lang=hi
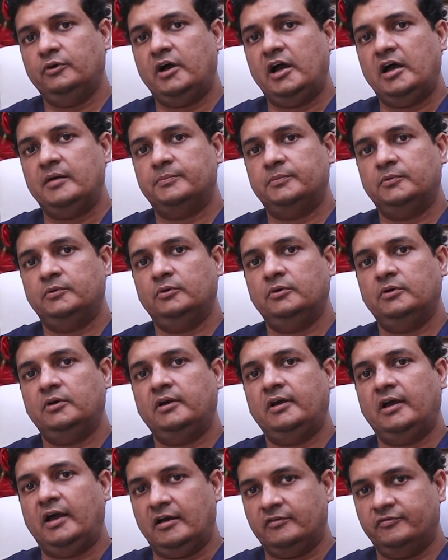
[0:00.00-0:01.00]
आपको
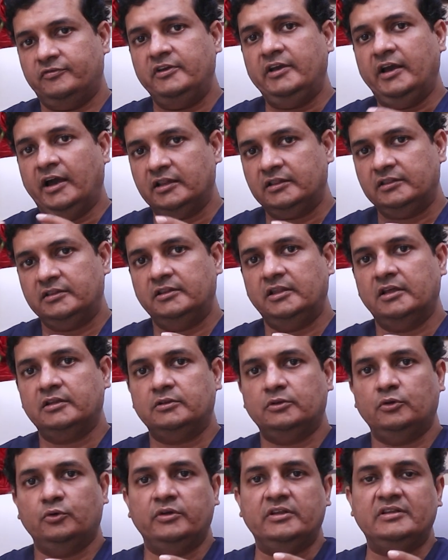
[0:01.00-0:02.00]
काफ़ी हद
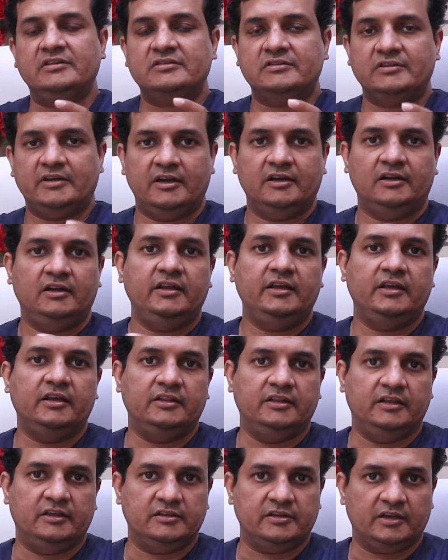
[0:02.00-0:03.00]
तक तो इंस्टेंटली ही
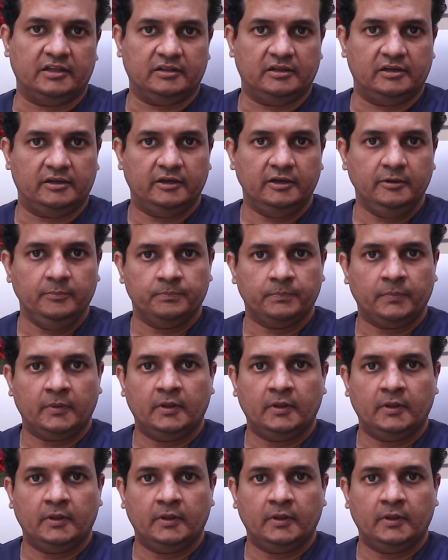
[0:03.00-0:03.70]
दिख जाता है